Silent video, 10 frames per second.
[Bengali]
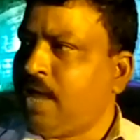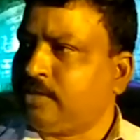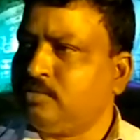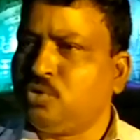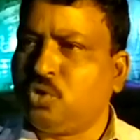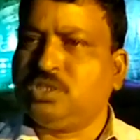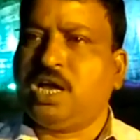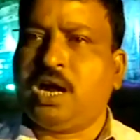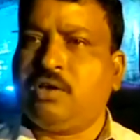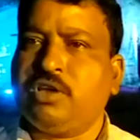একদম
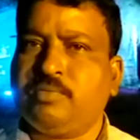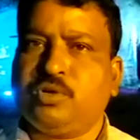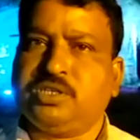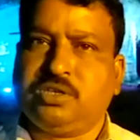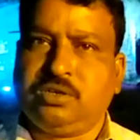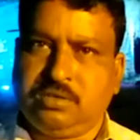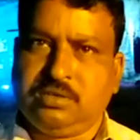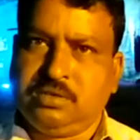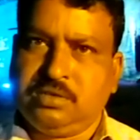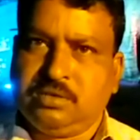ঝোড়ঝাড় হয়ে পড়েছিল
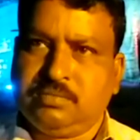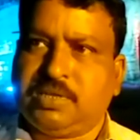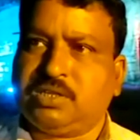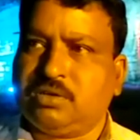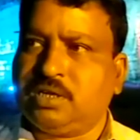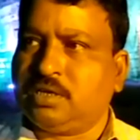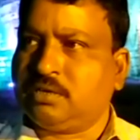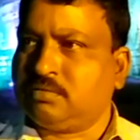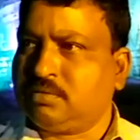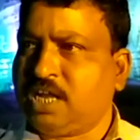পাথরের
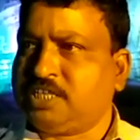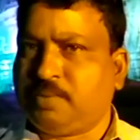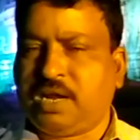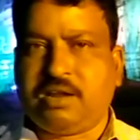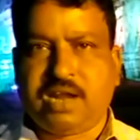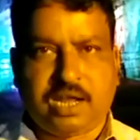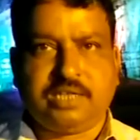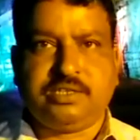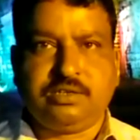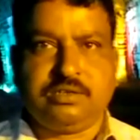গাছপালা ঢাকা
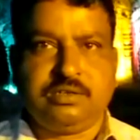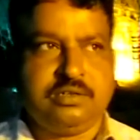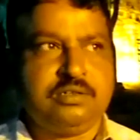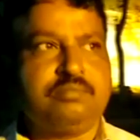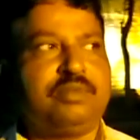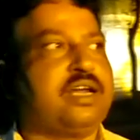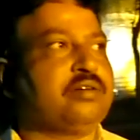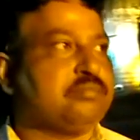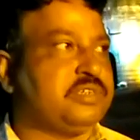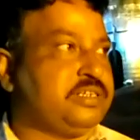ছিল ম্যাডাম
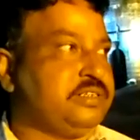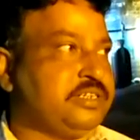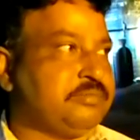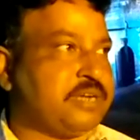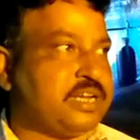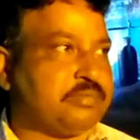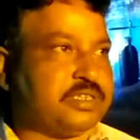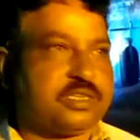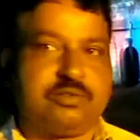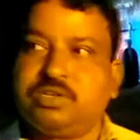মিড এম ম্যাডাম
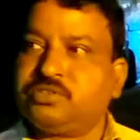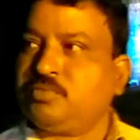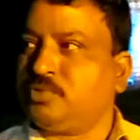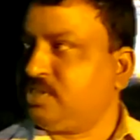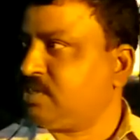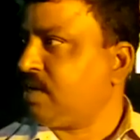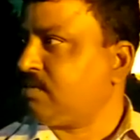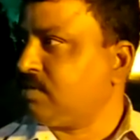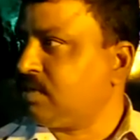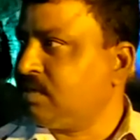এসে এগুলো সব পরিষ্কার
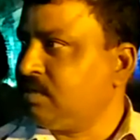করে